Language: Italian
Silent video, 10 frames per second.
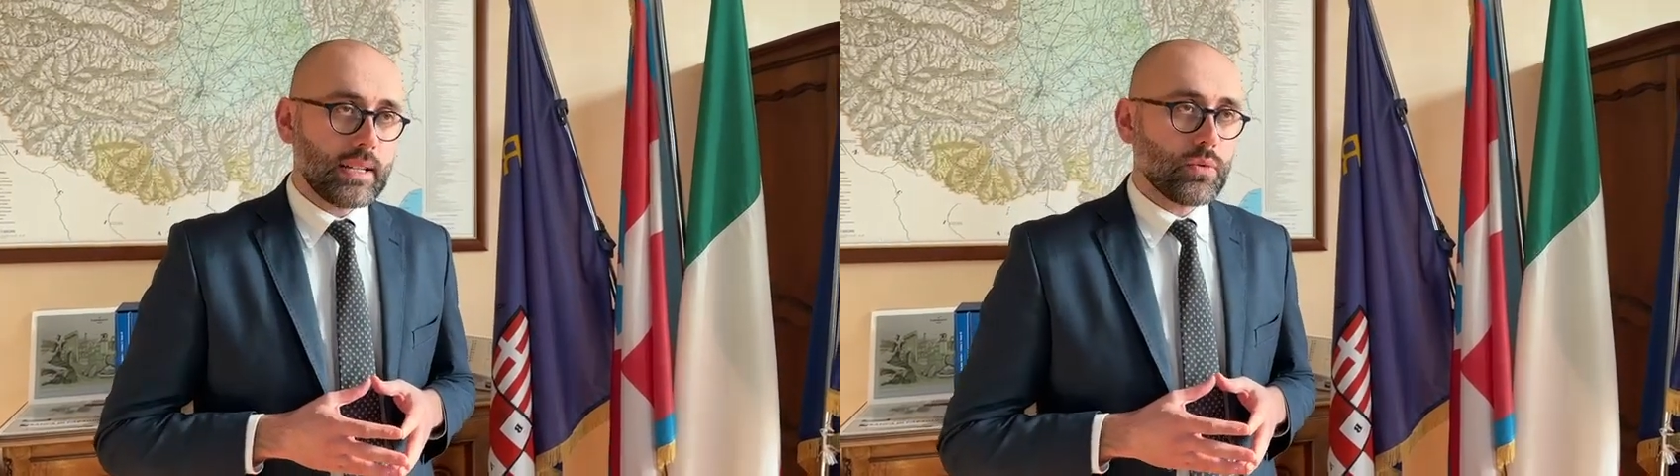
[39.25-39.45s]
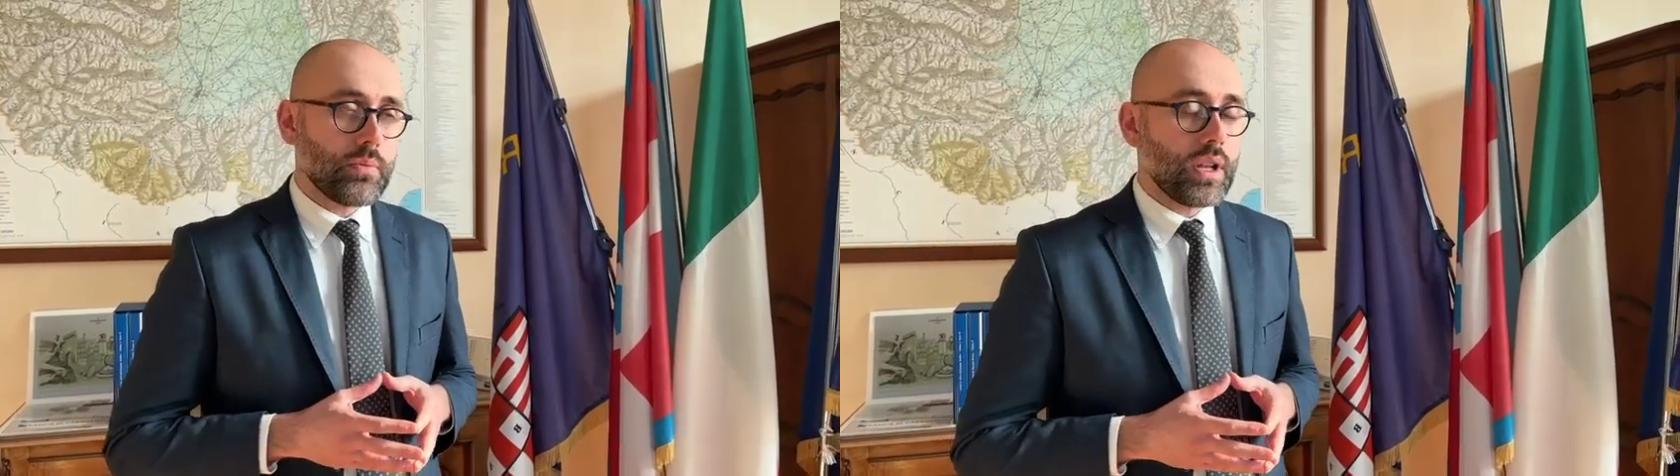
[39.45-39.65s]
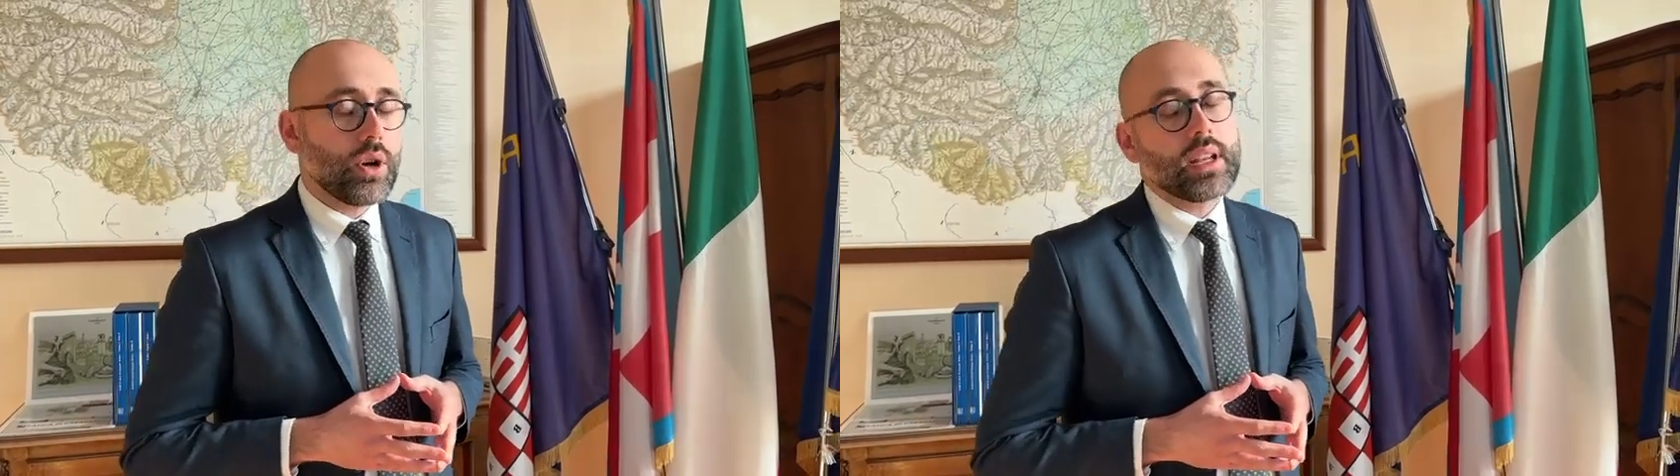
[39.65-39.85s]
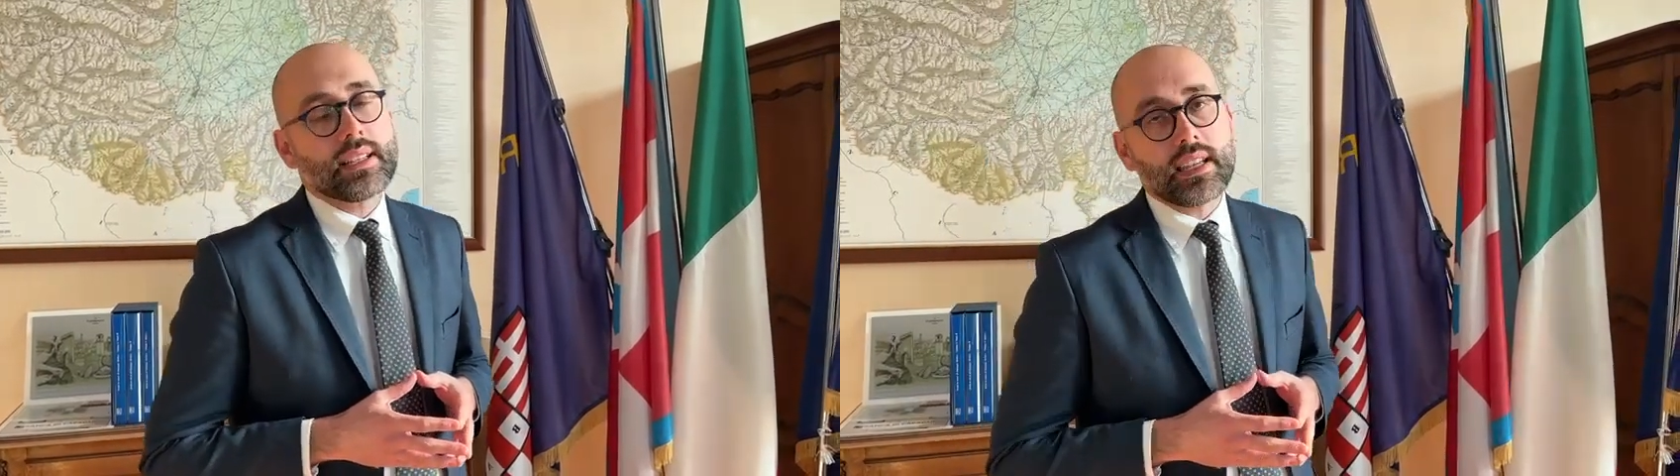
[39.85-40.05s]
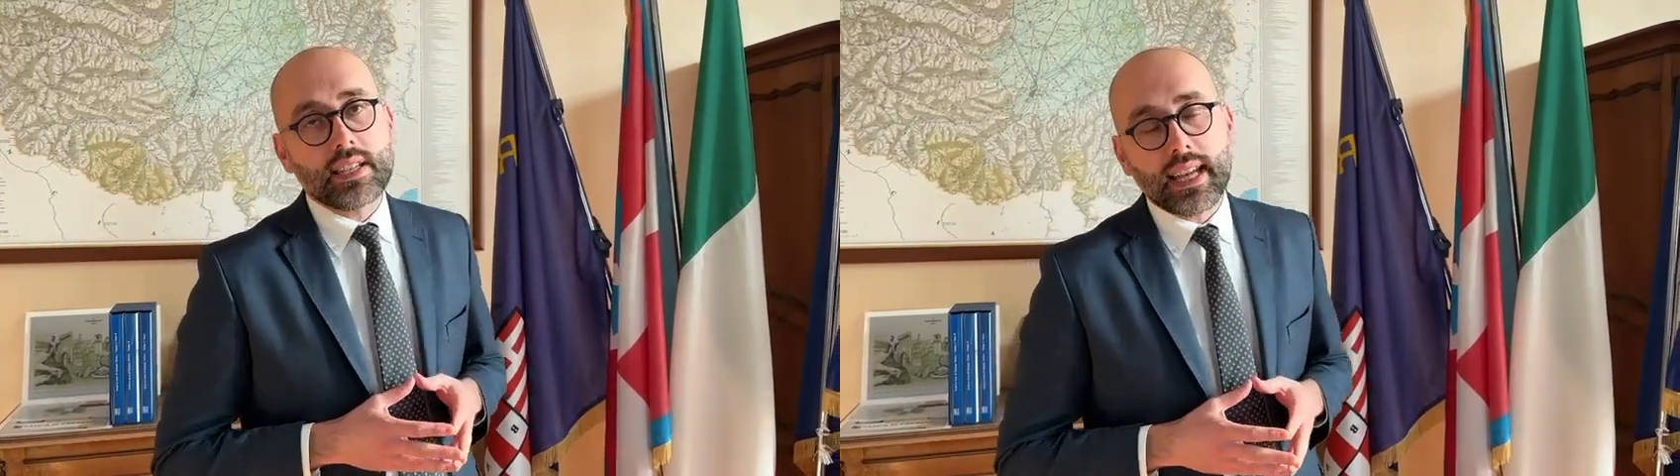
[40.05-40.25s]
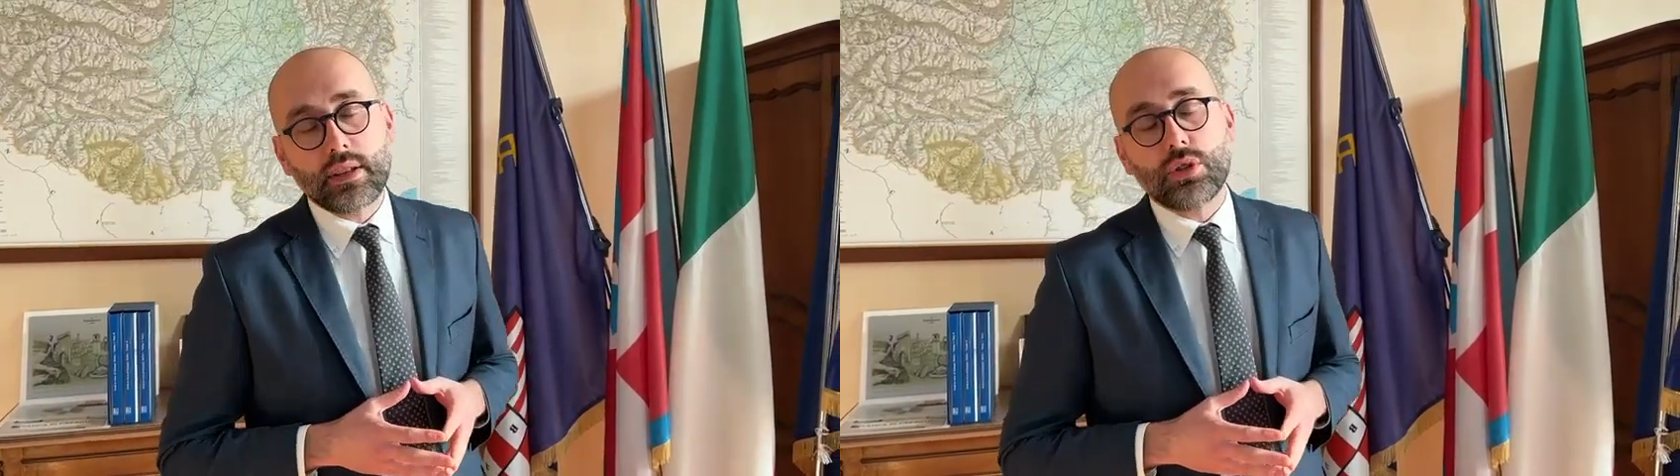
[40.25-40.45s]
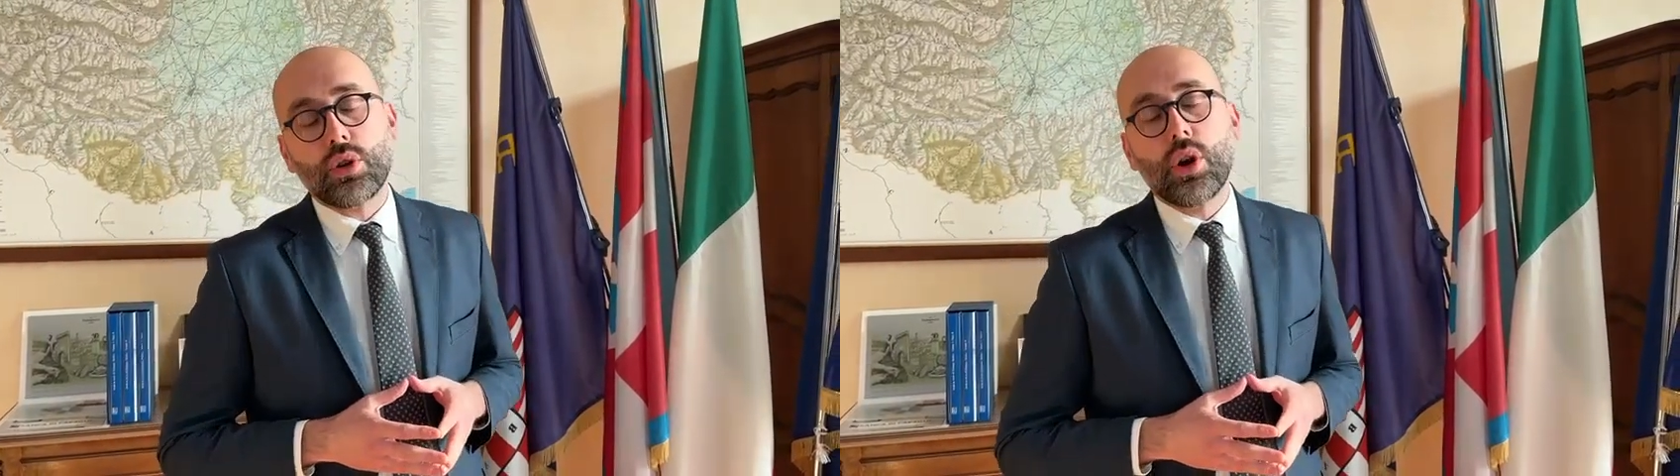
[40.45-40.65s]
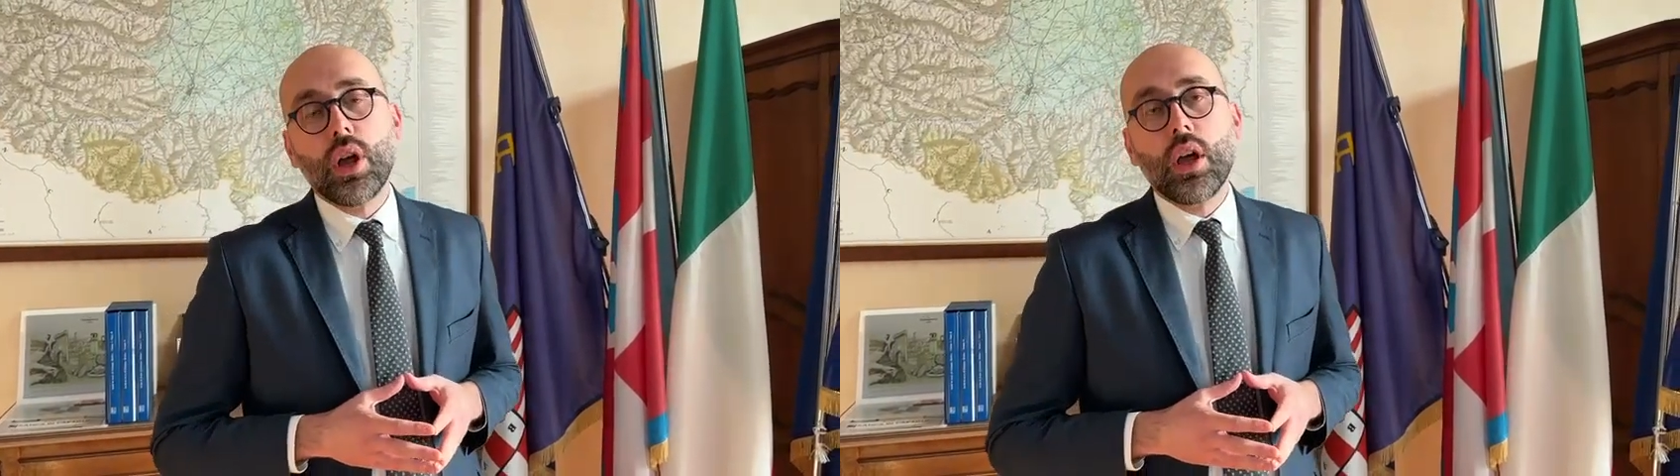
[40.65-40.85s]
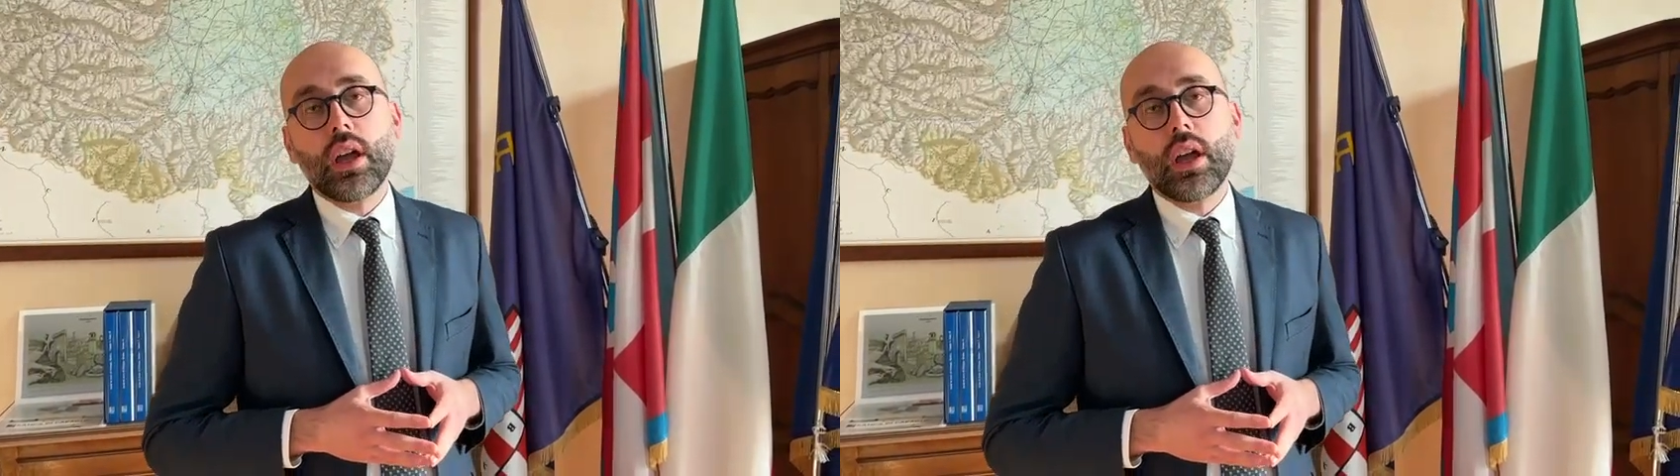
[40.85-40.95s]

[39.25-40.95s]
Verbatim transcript: 2 milioni e 600 mila